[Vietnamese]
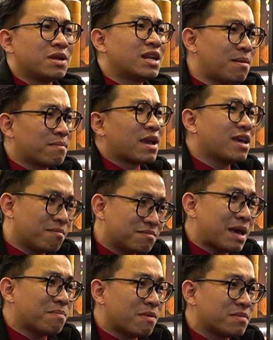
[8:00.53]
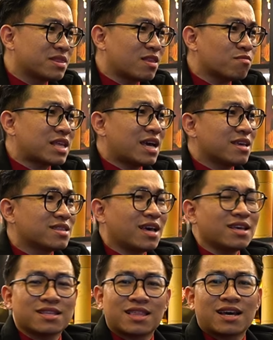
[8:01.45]
Mình làm nghề làm đẹp mà mình tóc tai như
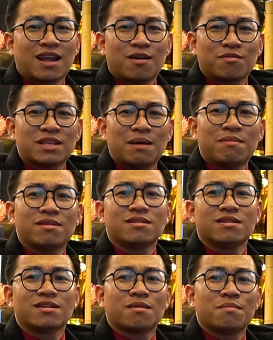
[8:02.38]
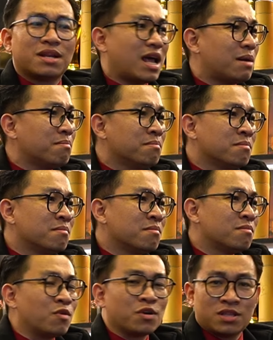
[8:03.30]
thế thì thằng nào nó dám đưa cho mình làm,
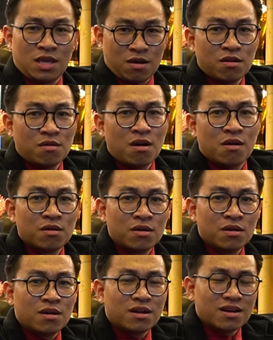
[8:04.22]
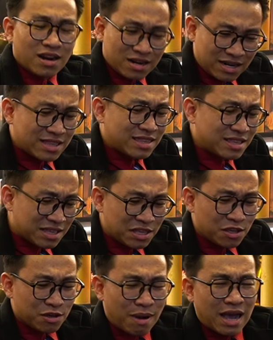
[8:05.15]
mọi người thấy có đúng không? Rất là
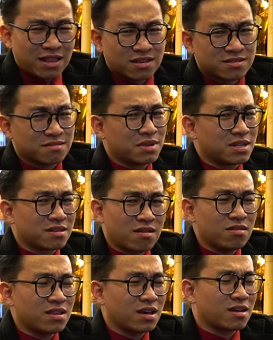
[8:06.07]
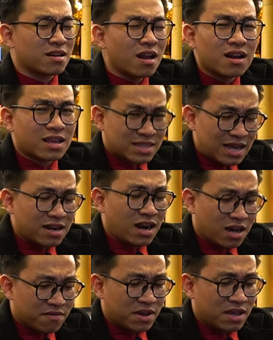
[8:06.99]
nhiều bạn, thực sự mình nói thiệt là rất là chán
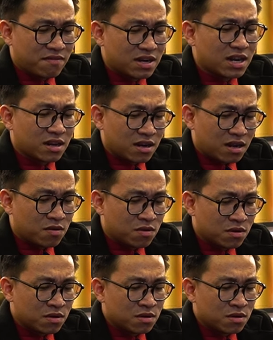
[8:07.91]
đời về cái vấn đề này luôn.